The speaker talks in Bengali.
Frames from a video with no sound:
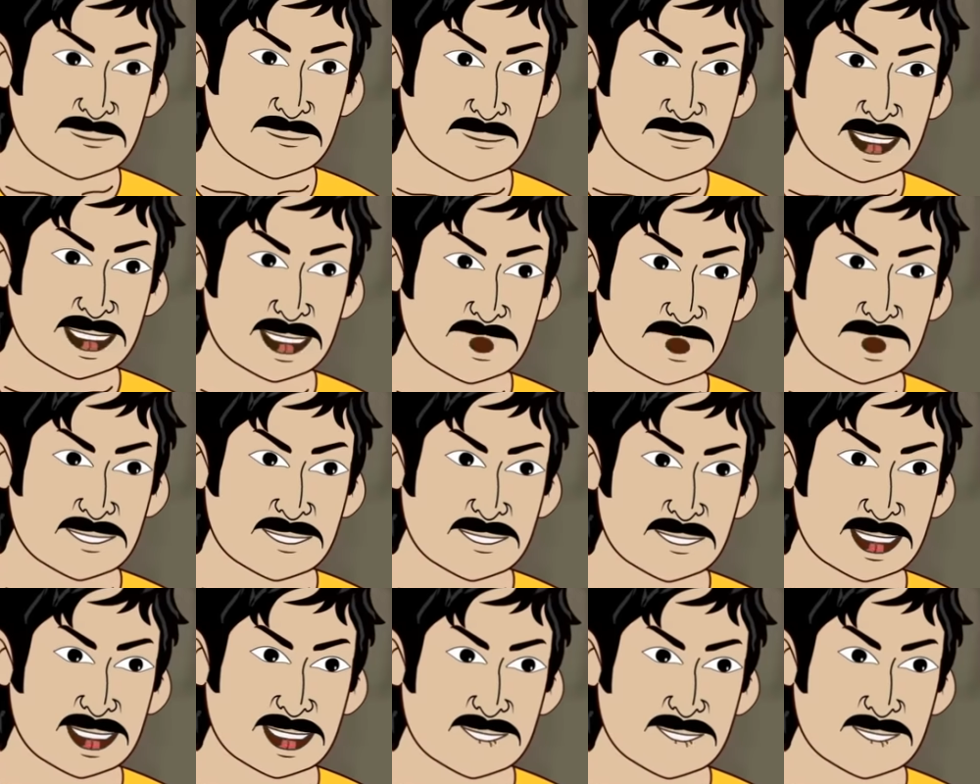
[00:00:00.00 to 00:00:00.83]
তুই
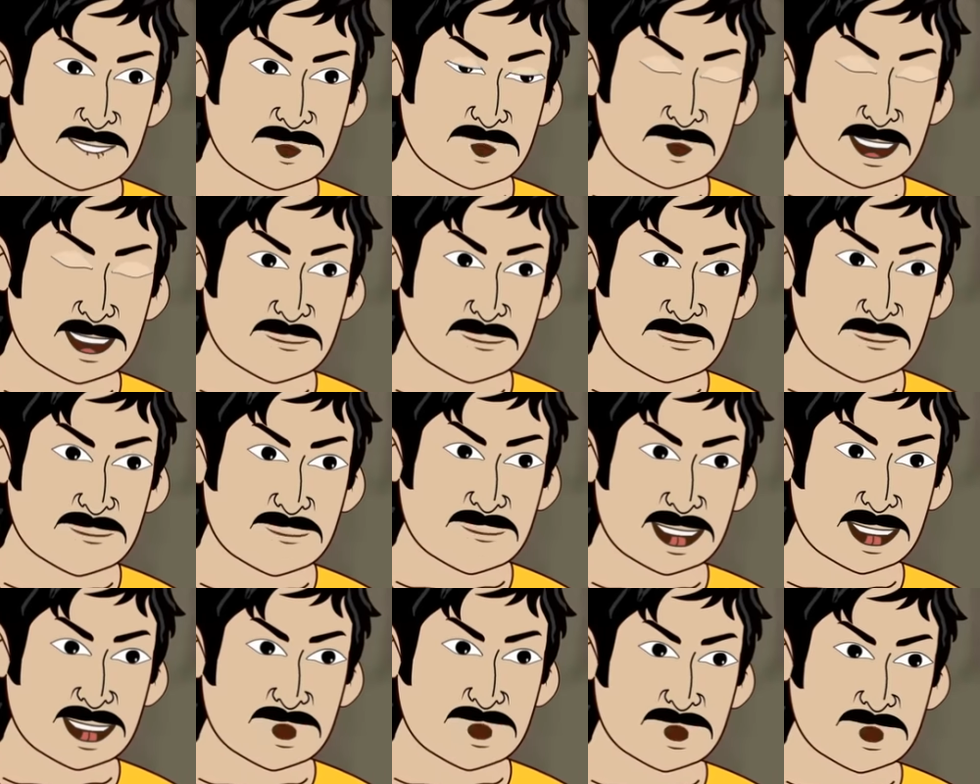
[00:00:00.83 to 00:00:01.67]
গিয়ে দেখ
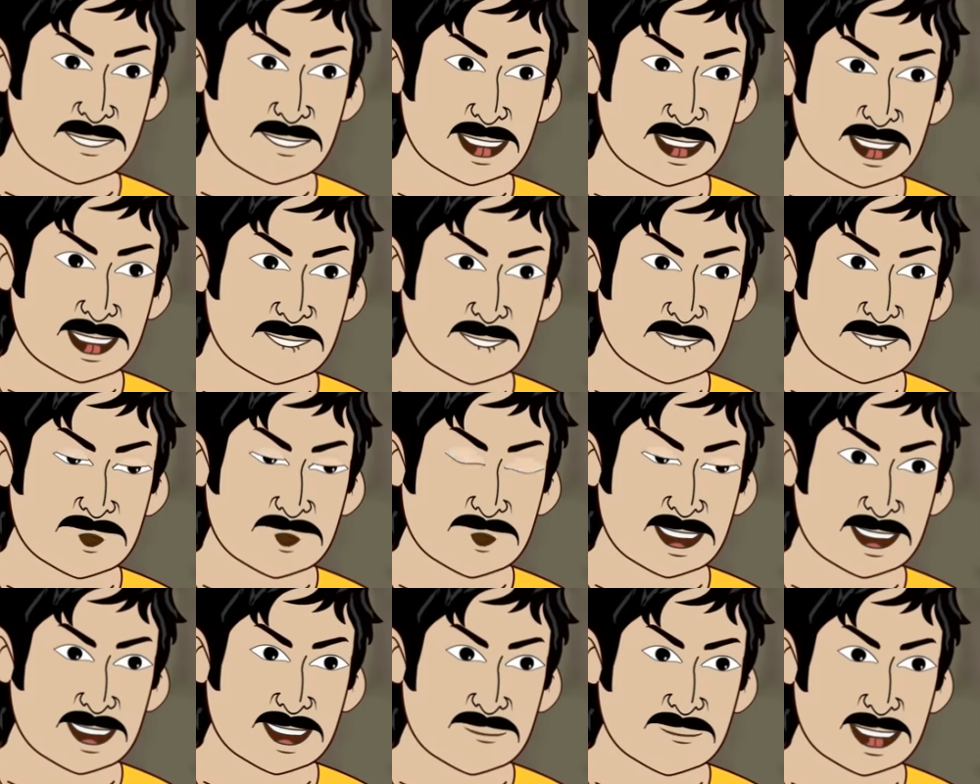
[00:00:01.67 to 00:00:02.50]
ঘরে কিছু
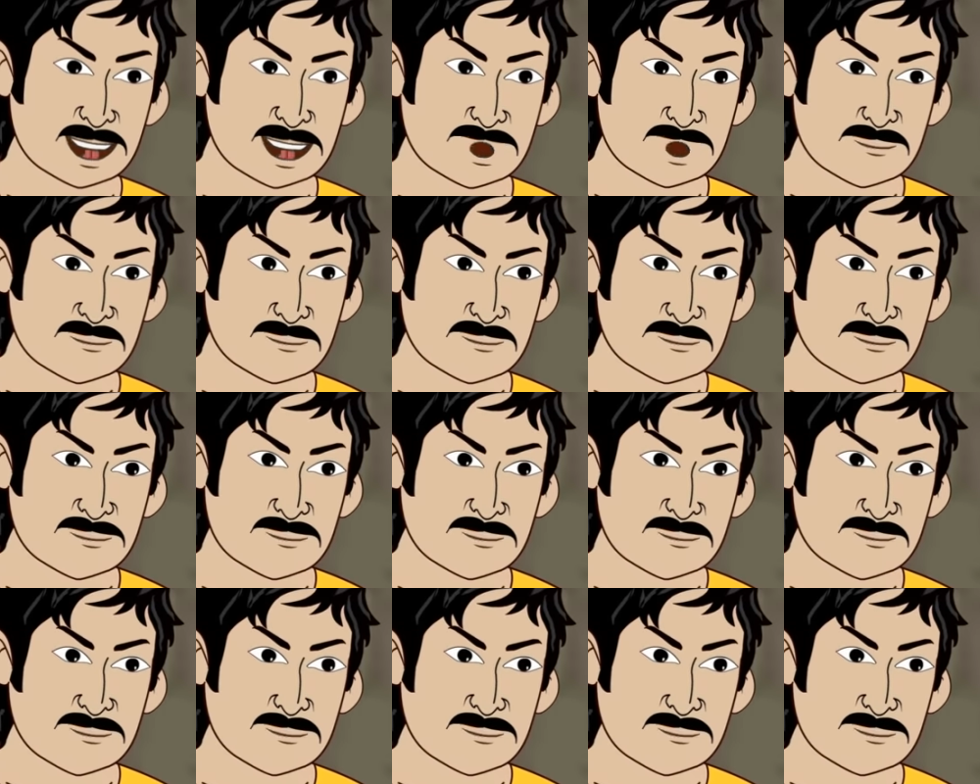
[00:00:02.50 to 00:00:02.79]
আছে কিনা